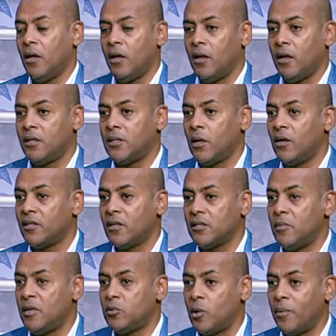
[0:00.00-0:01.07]
آه سواء
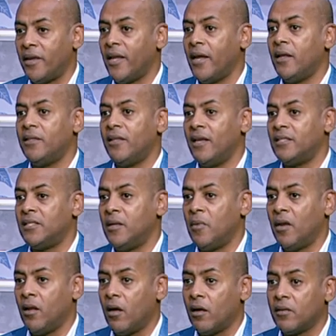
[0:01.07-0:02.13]
تصميم شبكات
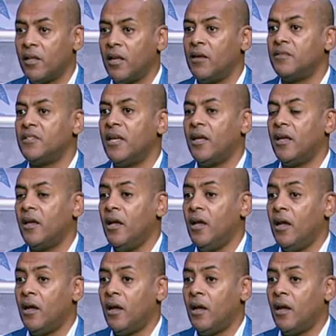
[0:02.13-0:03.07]
تقسيم الارض نفسها